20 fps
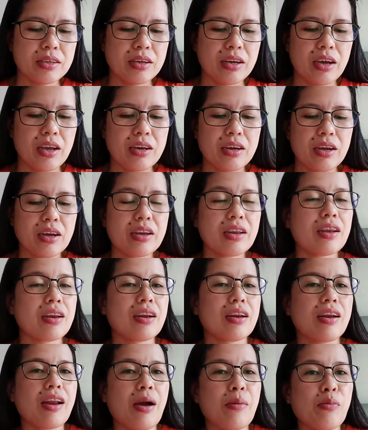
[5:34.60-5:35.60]
Kaya
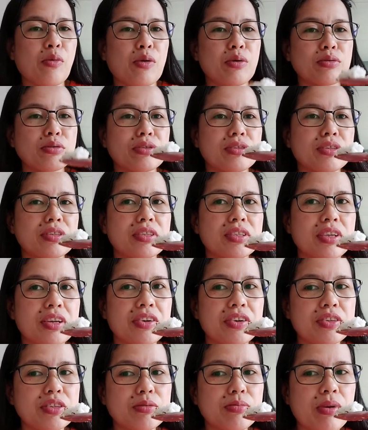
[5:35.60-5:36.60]
nagre-reklamo ko sa
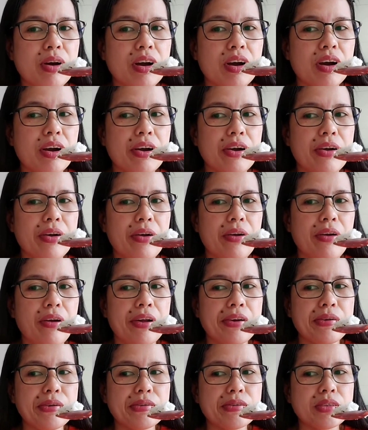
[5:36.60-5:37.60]
nurse, baka,
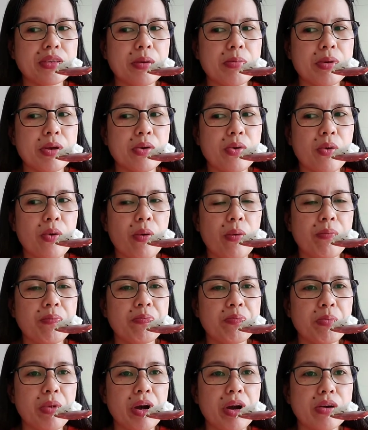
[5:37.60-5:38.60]
ano, sabi ko,
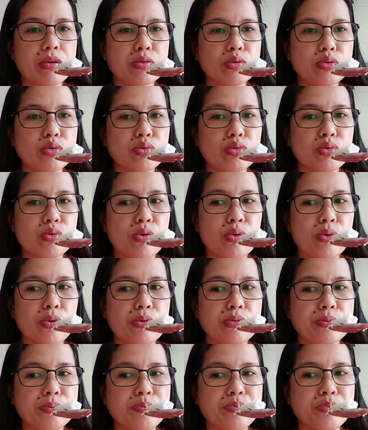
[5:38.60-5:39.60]
baka gusto
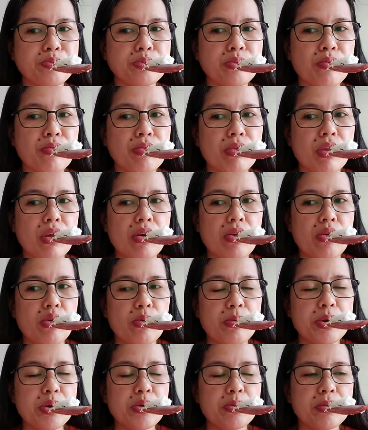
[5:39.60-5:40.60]
kong
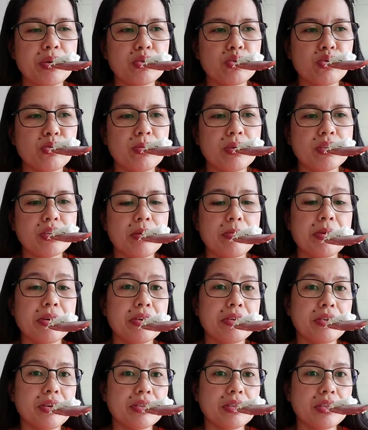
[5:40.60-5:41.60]
uminom ng tubig. Sabi
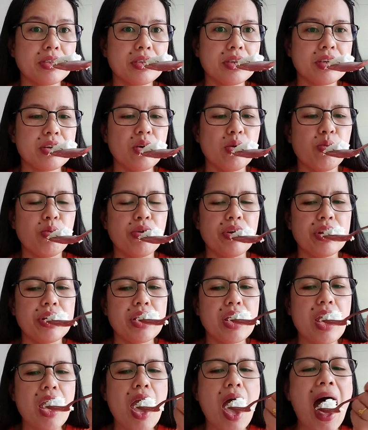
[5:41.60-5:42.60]
ng nurse, hindi daw
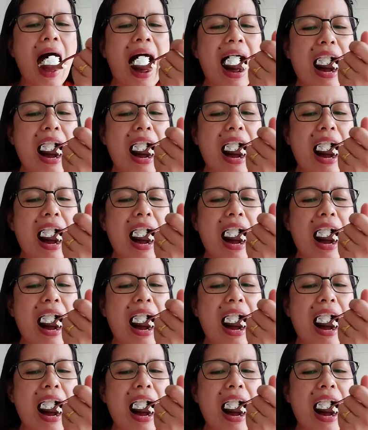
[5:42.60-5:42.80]
pwede.